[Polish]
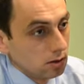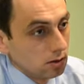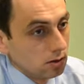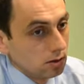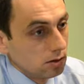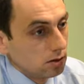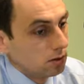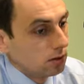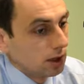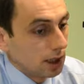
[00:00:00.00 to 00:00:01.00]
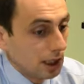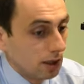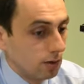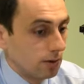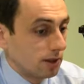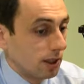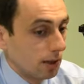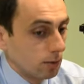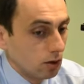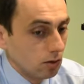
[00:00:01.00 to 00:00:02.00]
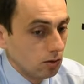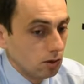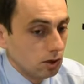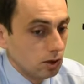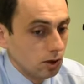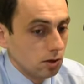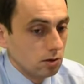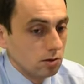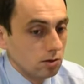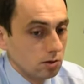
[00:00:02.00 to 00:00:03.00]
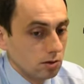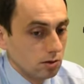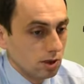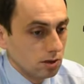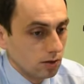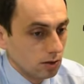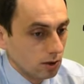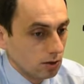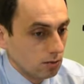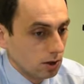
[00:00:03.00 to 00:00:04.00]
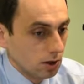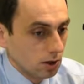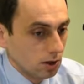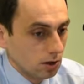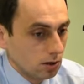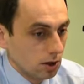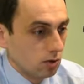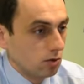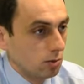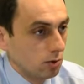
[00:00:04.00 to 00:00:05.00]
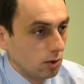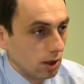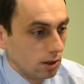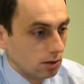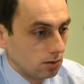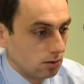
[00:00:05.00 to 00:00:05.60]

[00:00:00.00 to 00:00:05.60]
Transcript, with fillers: Yy, jechałem SKM-ką i e, zadzwoniła do mnie dyrektor biura